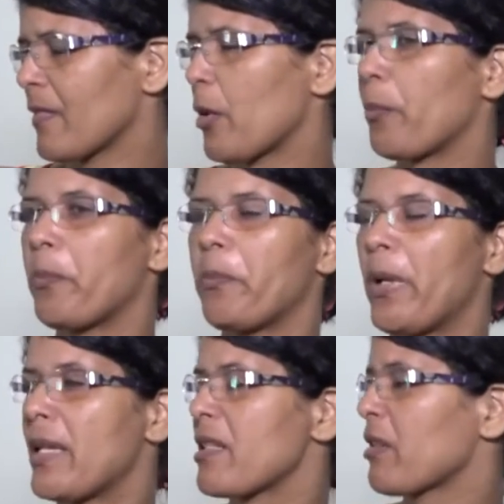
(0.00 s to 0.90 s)
Eu
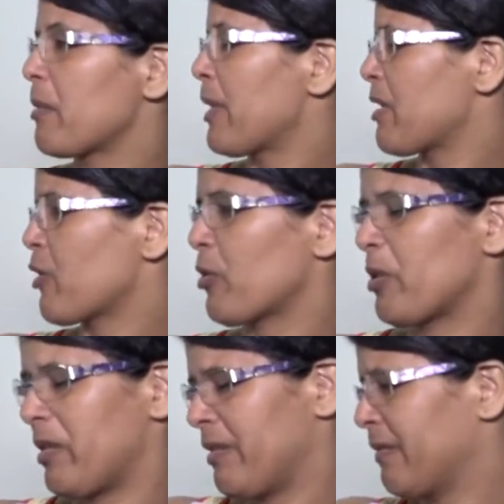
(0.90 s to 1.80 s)
peço que me
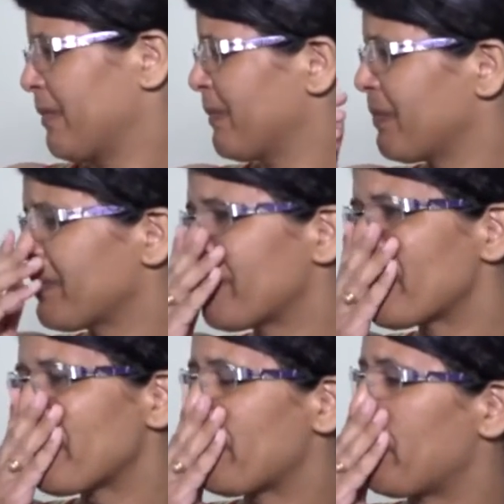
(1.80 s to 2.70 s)
ajudem.
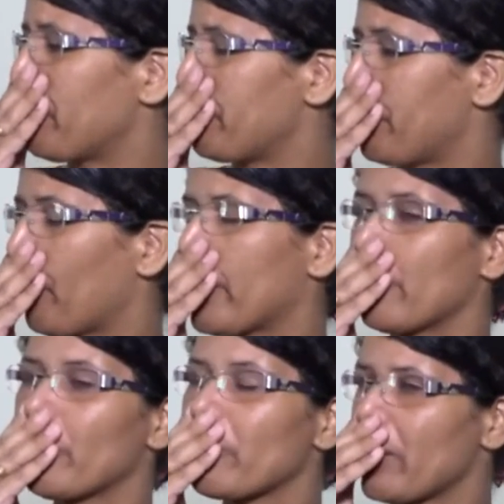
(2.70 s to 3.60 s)
Porque
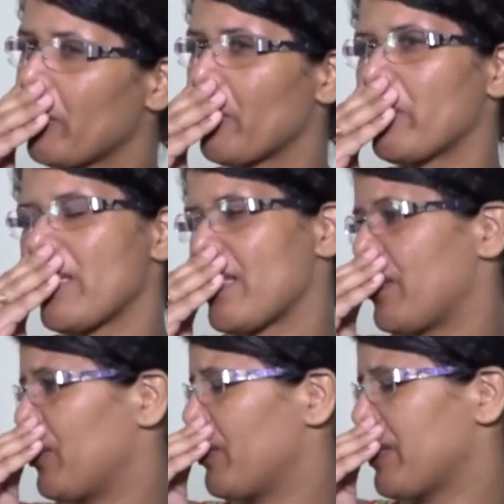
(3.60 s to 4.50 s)
eu não tenho
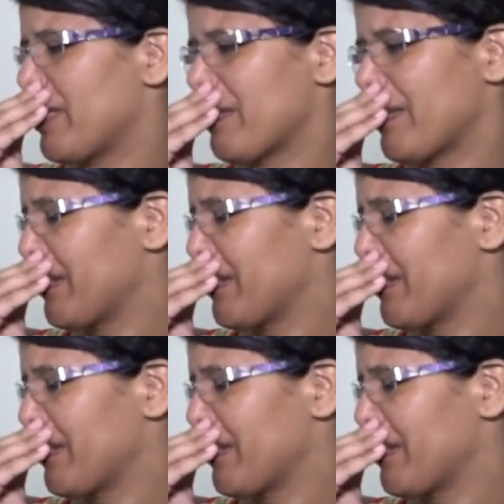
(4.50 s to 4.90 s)
condições.